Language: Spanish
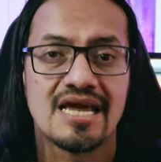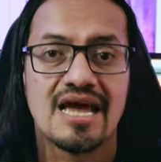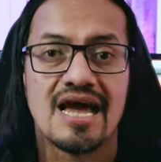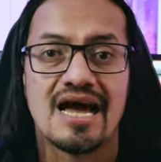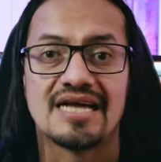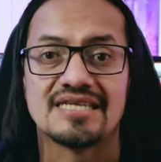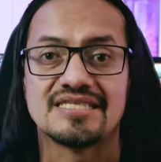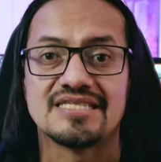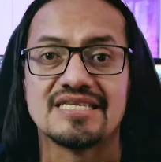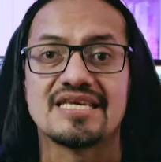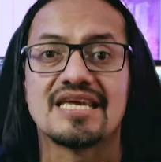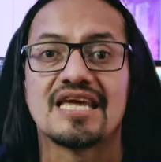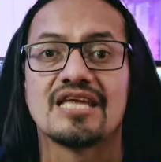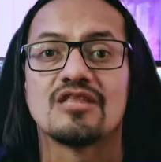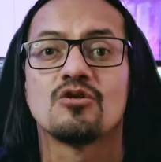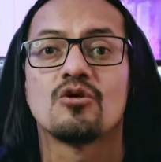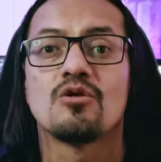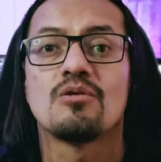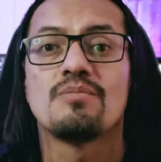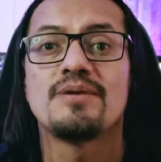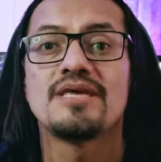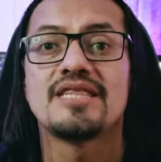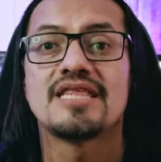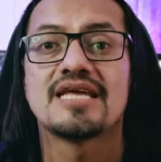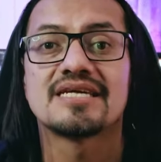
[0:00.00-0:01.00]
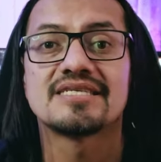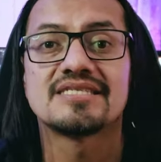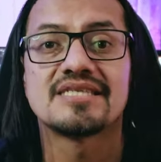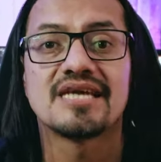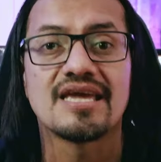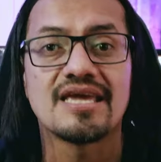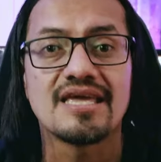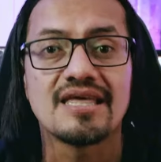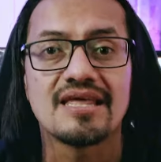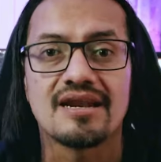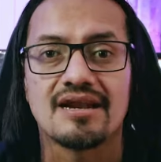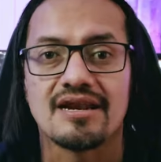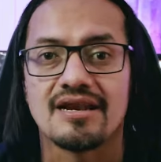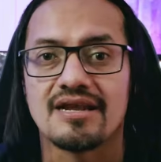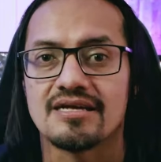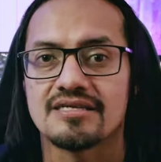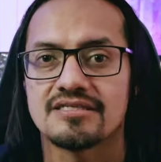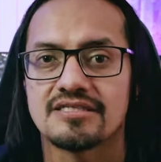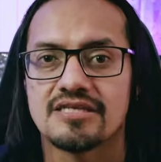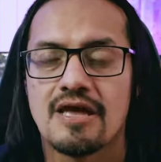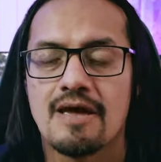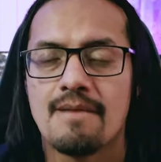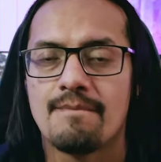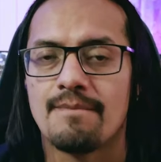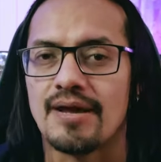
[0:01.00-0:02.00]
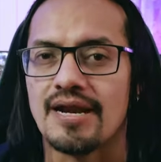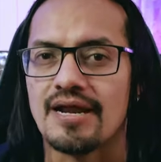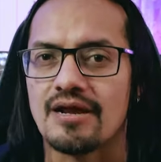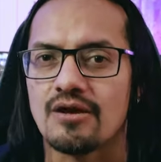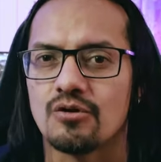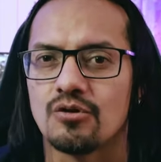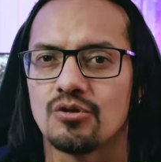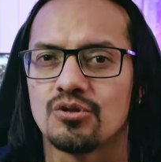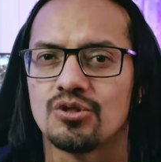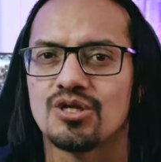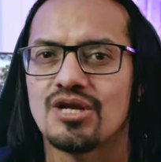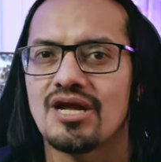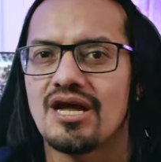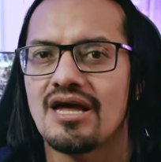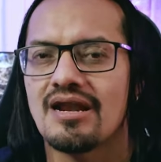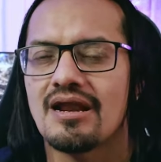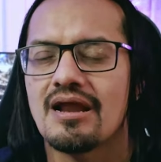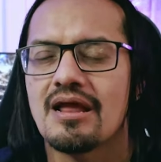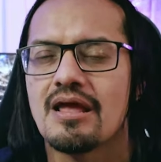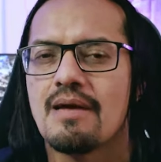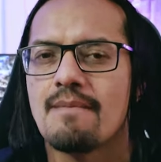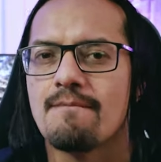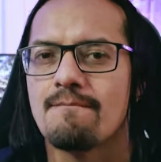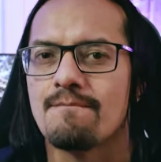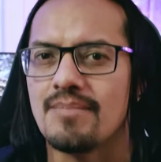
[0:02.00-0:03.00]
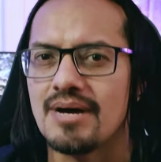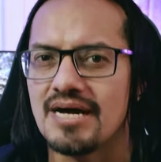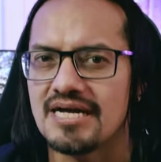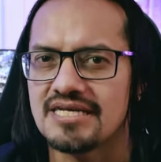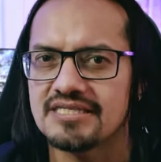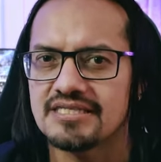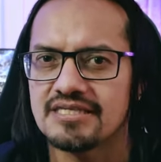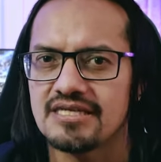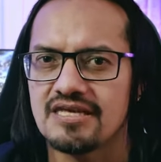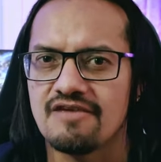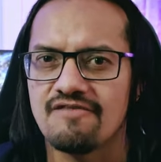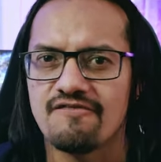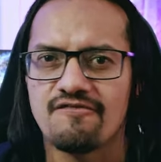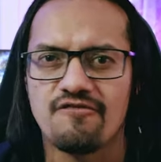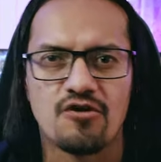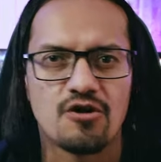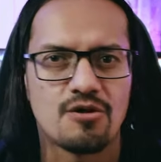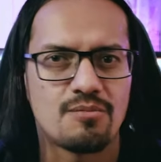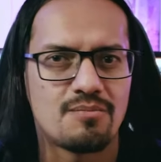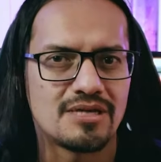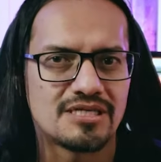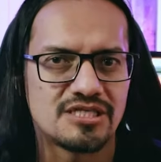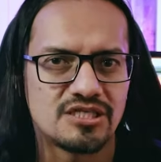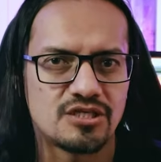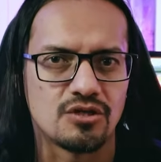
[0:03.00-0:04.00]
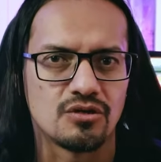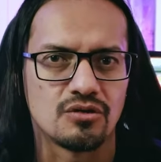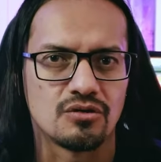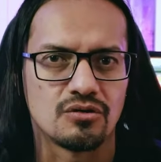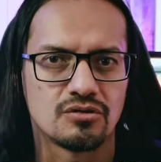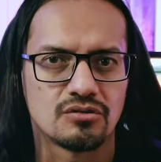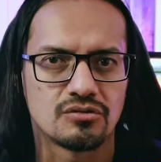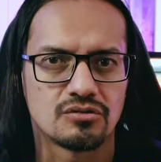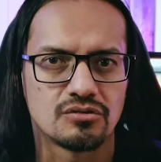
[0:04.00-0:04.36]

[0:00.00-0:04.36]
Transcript: así que no olviden seguirlas para encontrar más información.